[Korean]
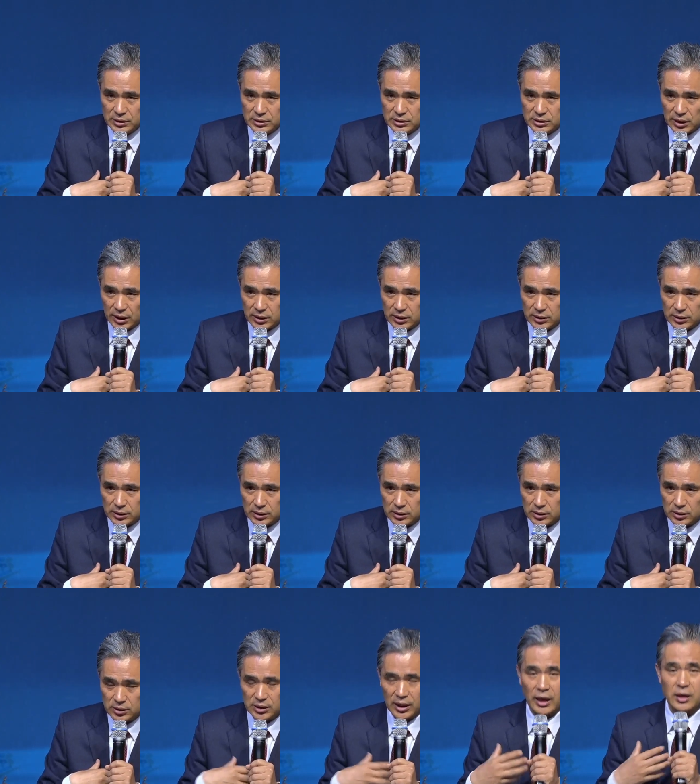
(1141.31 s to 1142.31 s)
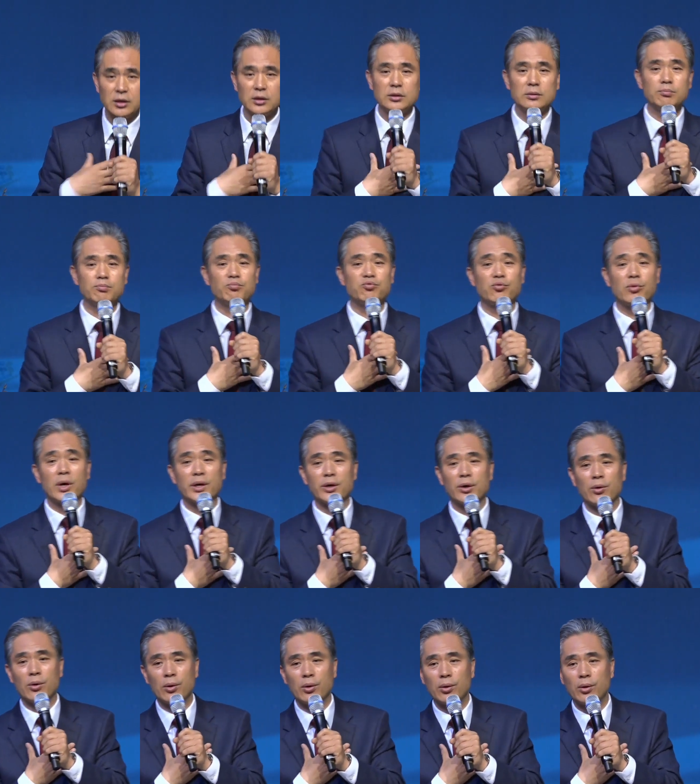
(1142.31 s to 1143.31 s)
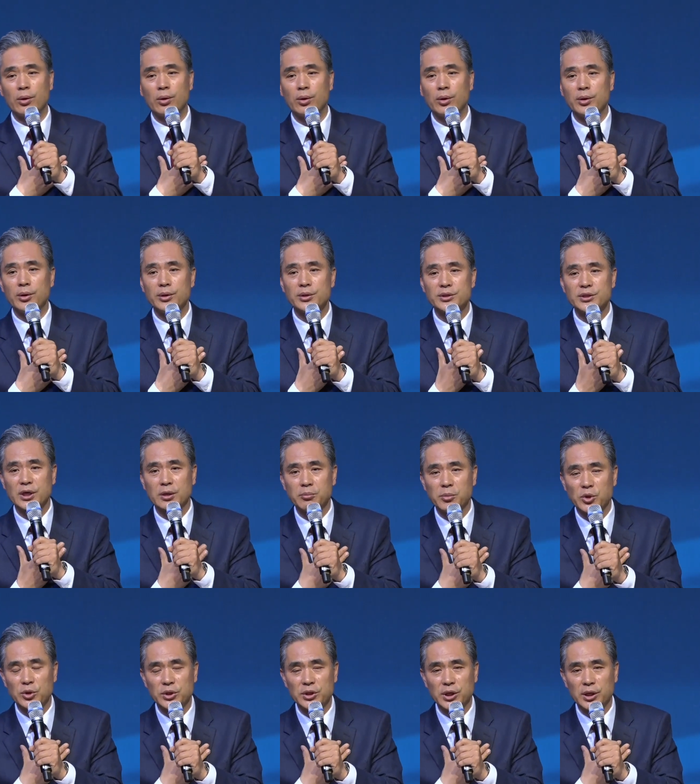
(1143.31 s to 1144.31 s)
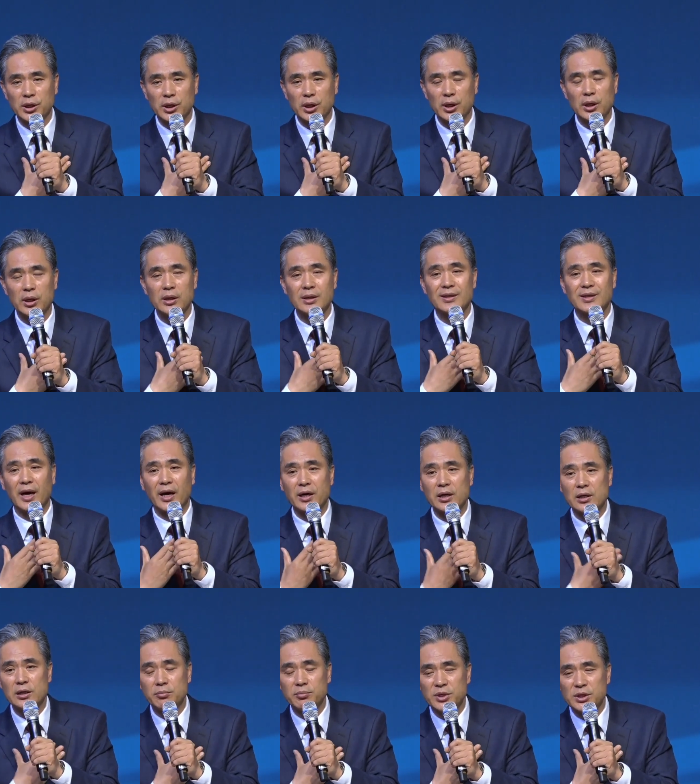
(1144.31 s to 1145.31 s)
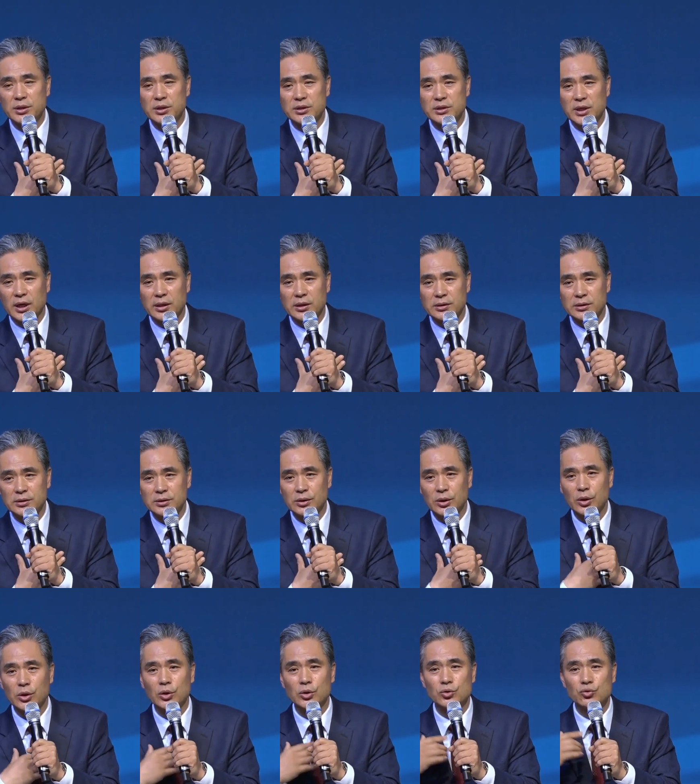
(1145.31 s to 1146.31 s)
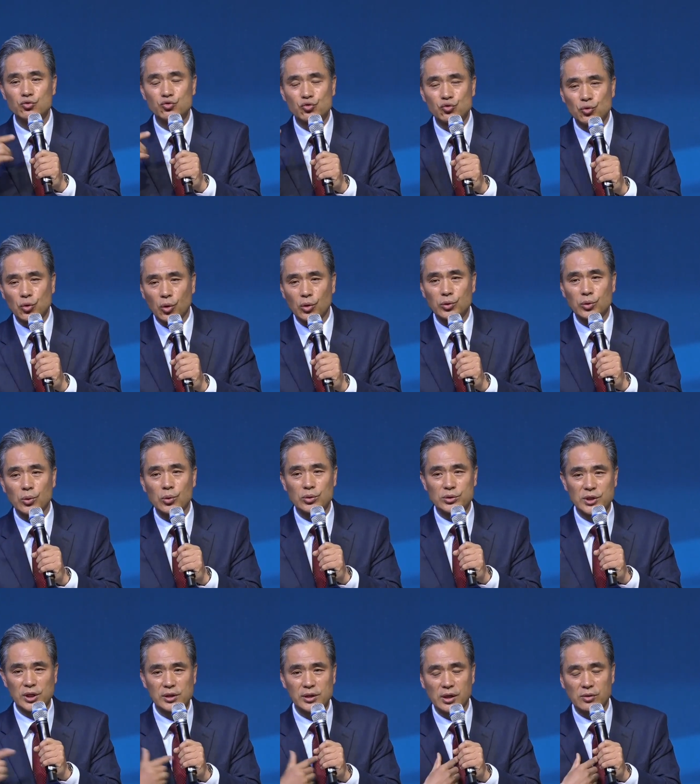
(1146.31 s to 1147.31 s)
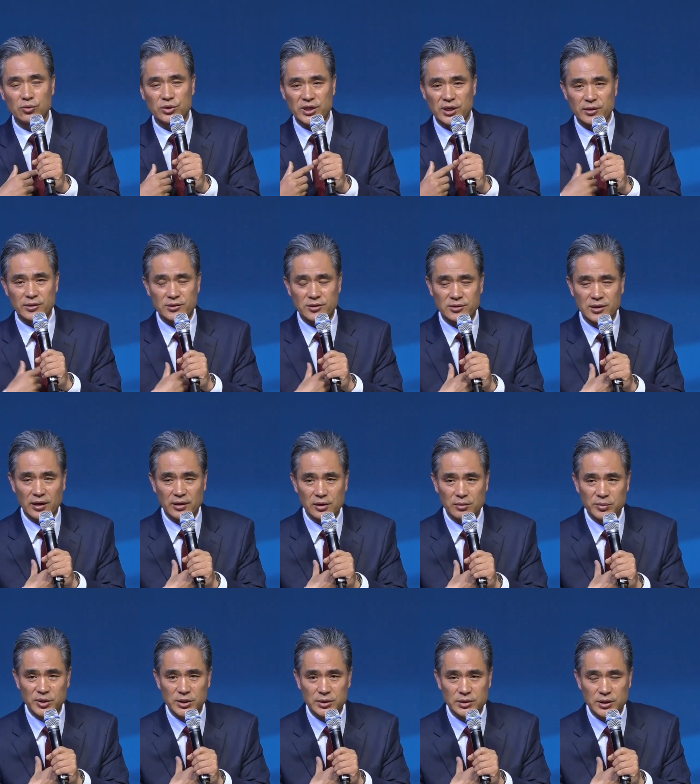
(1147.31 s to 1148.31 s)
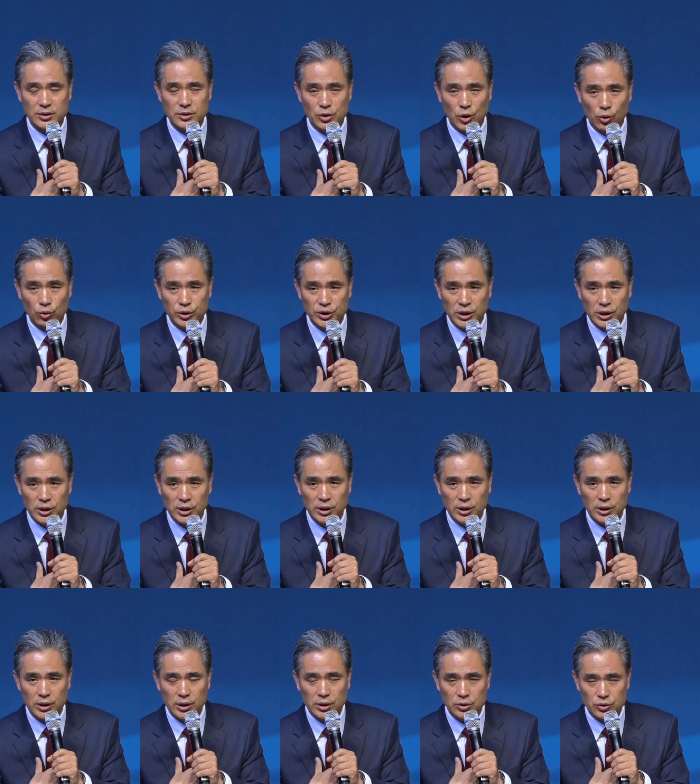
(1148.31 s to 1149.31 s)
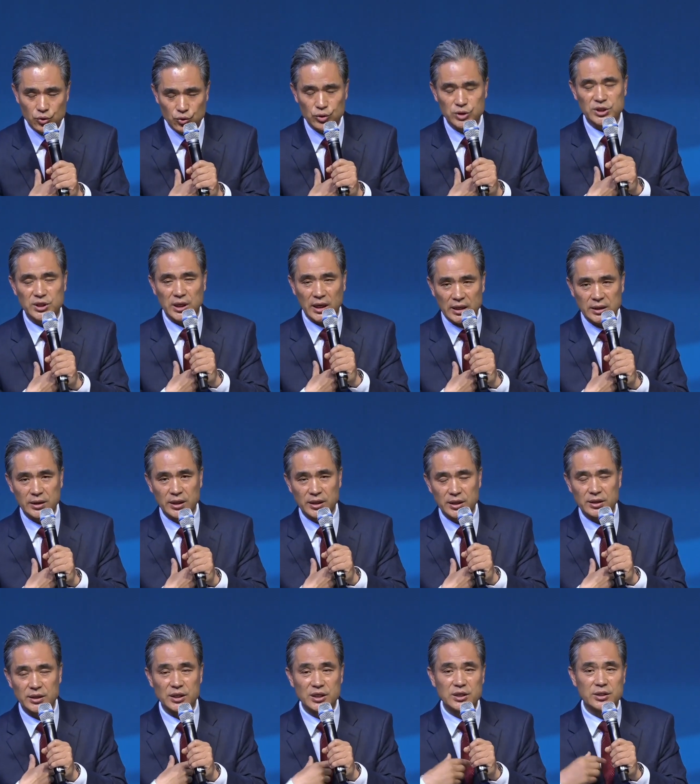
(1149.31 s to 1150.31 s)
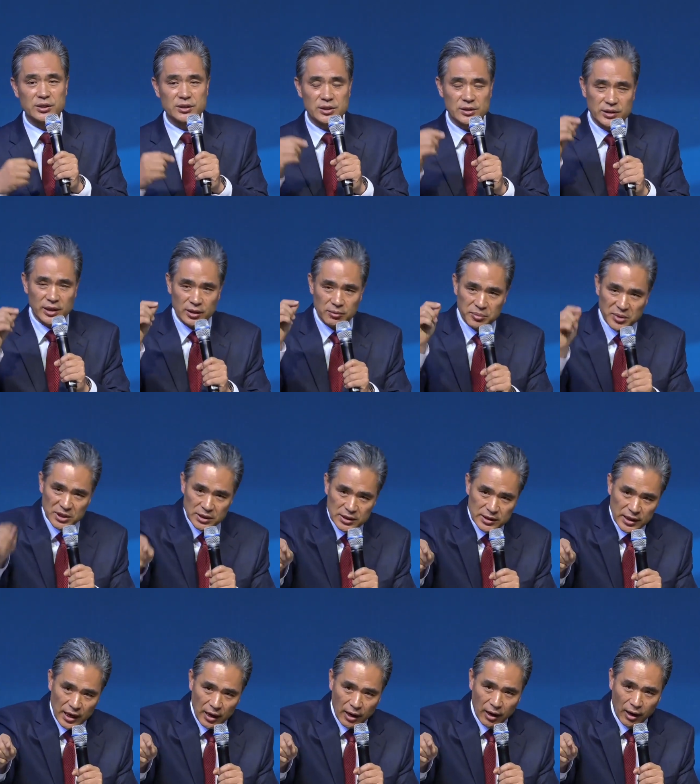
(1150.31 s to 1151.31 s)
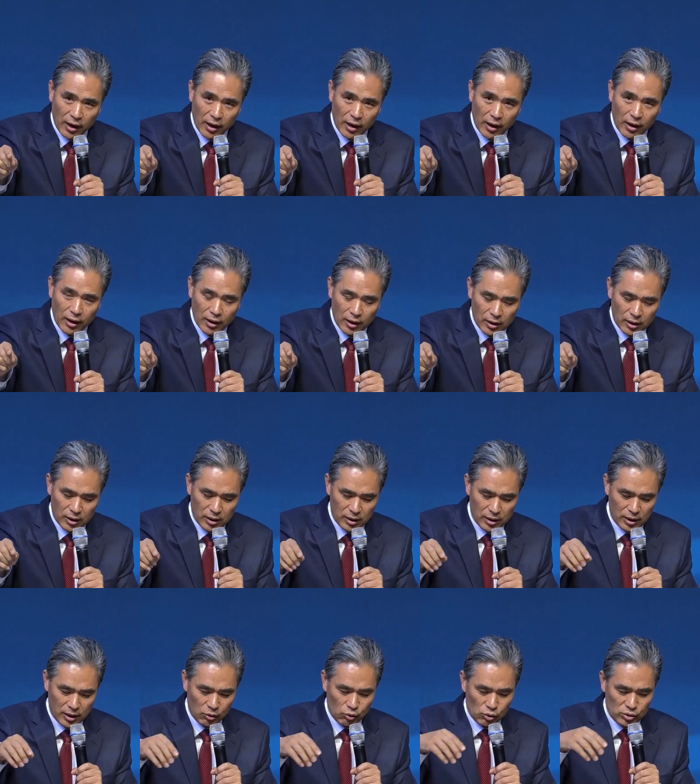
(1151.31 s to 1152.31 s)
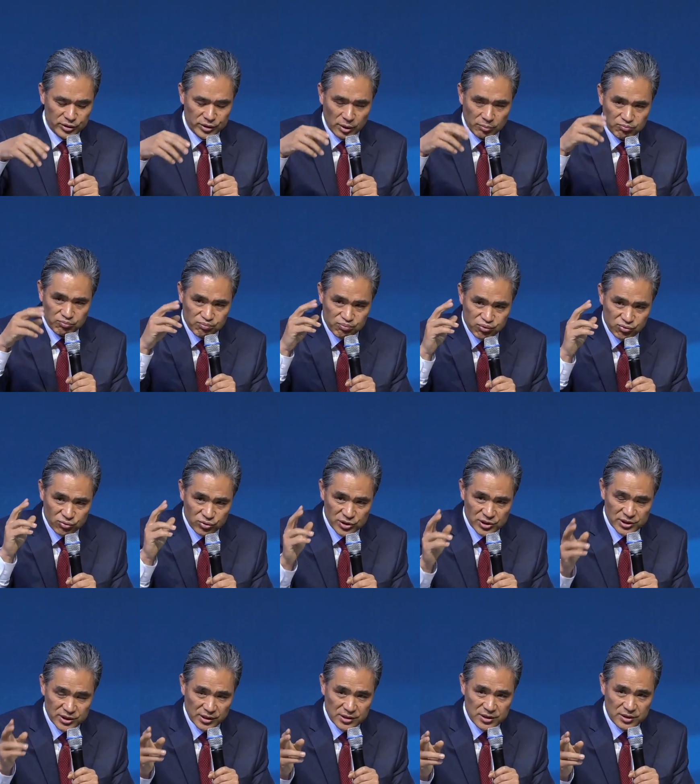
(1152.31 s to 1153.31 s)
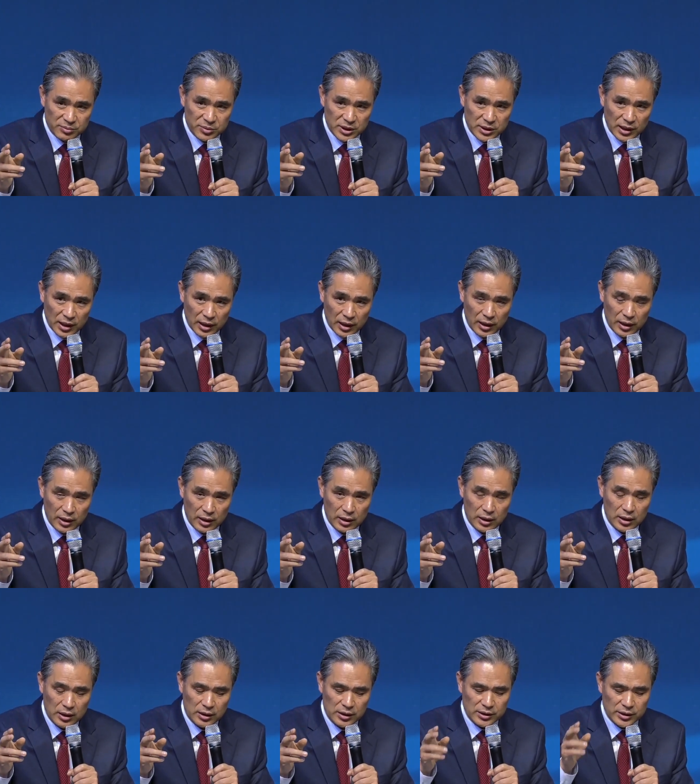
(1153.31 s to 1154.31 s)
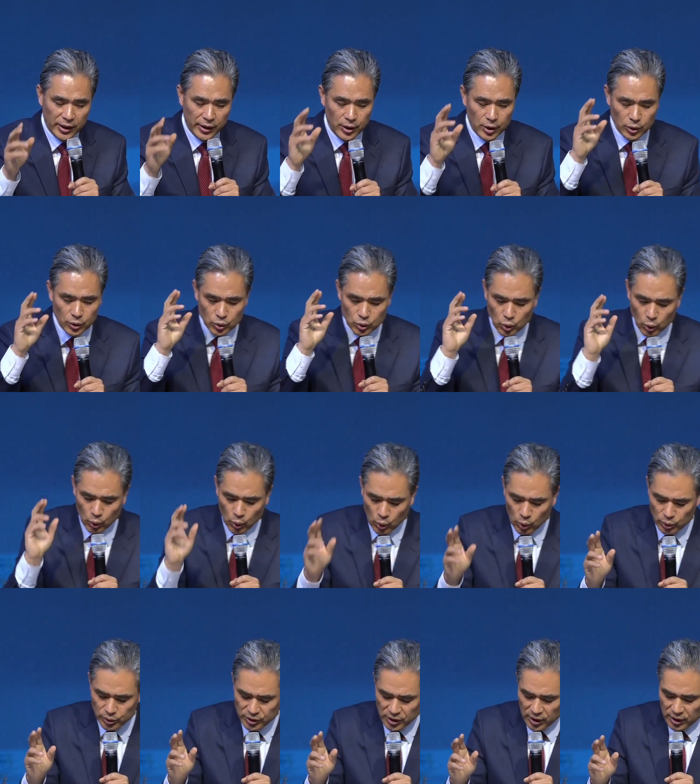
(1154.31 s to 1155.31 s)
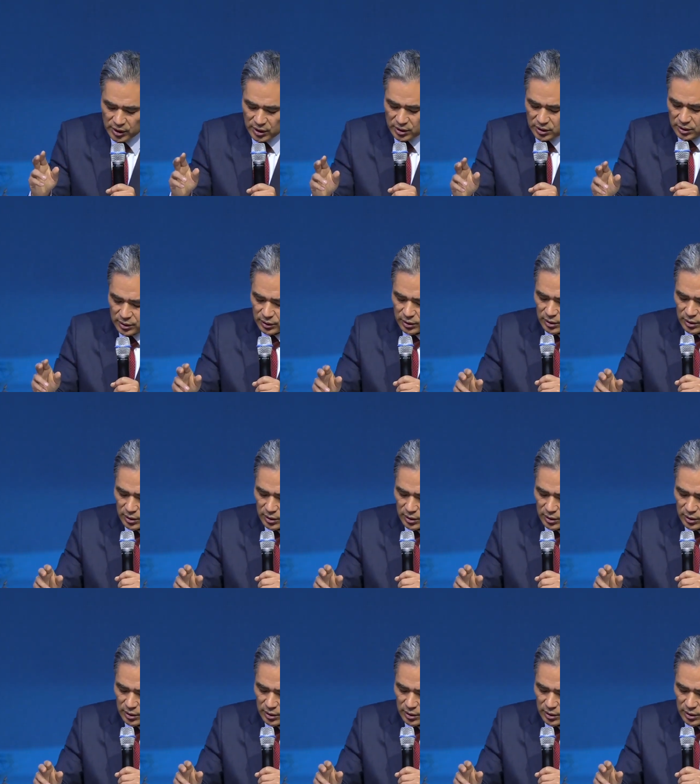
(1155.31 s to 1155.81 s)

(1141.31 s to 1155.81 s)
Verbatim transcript: 자는 나는 부활이요 생명이니 나를 믿는 자는 죽어도 살겠고 살아서 나를 믿는 자는 영원히 죽지 아니하리니 이것을 네가 믿느냐 하고 그때 물으시지 않습니까? 근데 요 얘기는